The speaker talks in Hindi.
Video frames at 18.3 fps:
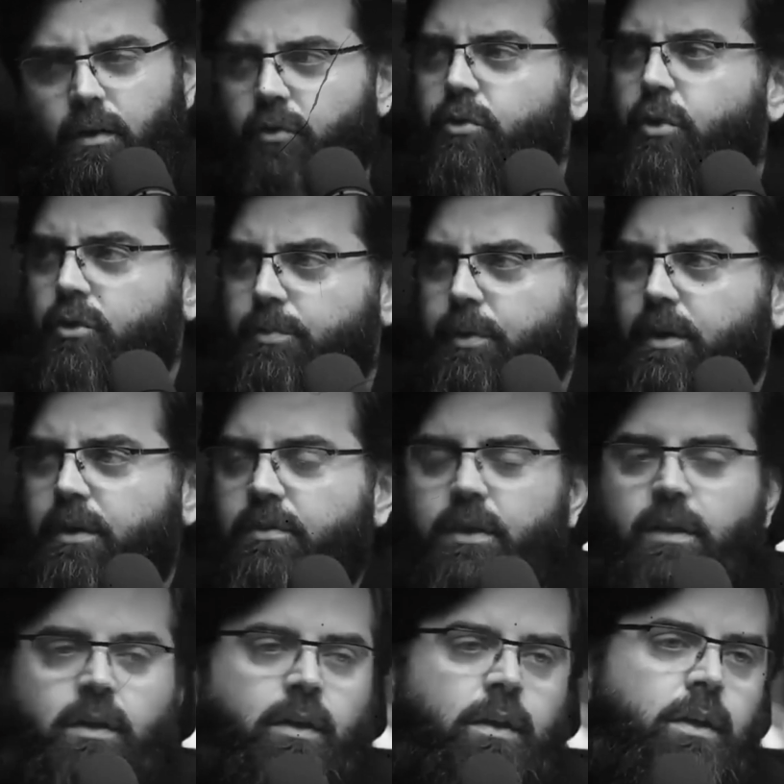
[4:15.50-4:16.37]
हॉस्पिटल
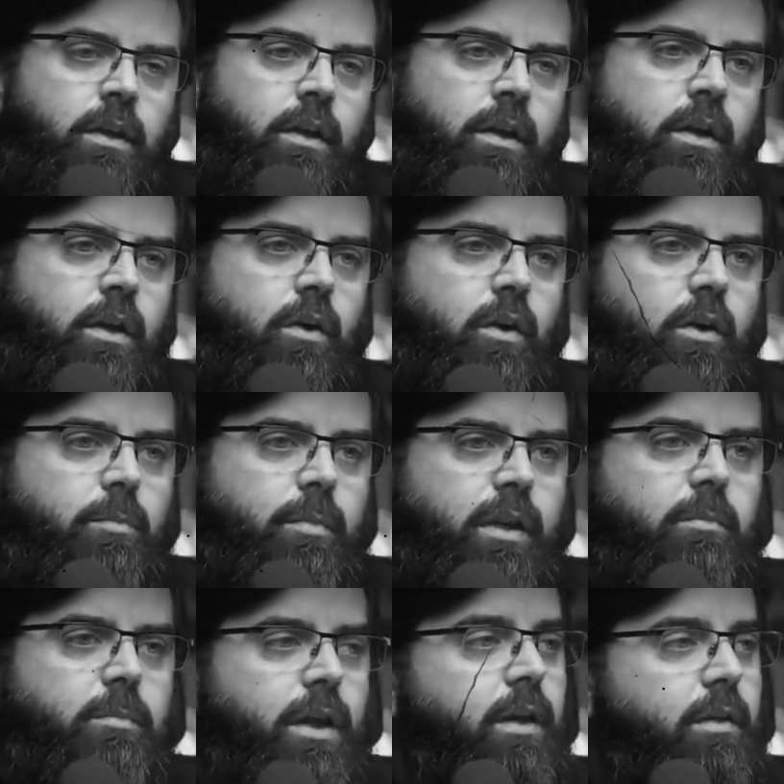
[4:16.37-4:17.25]
से और
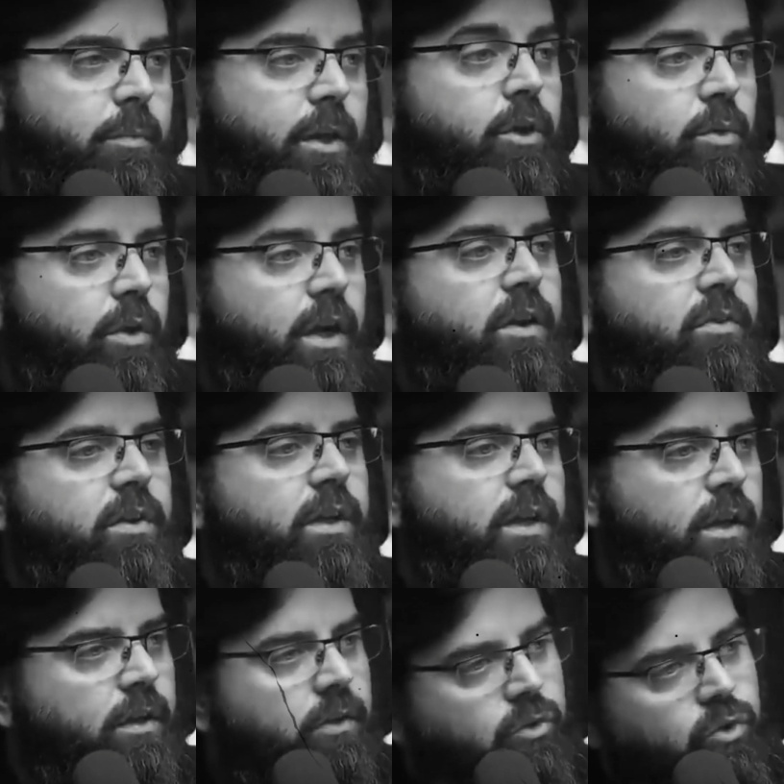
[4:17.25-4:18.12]
मेर, मेरा मेरी ख्वाहिश थी
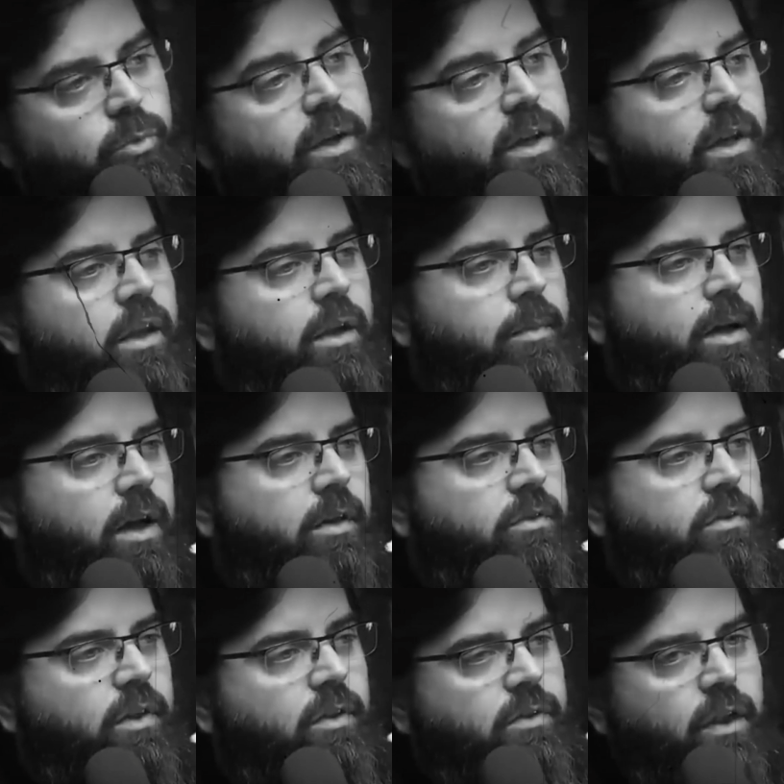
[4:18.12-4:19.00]
कि जुमे की
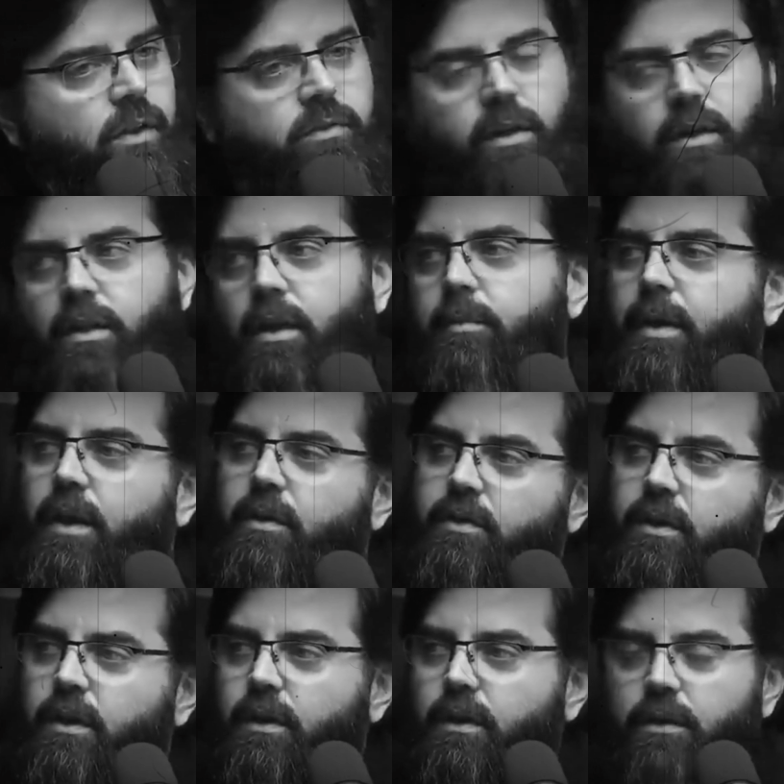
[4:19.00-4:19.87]
नमाज़ के साथ साथ ना मैं
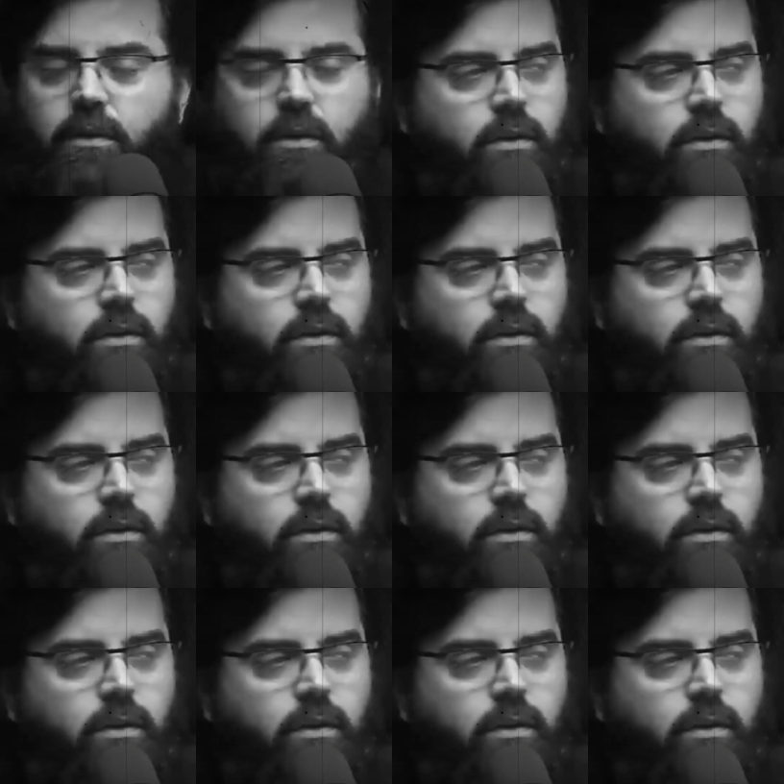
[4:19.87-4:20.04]
इसका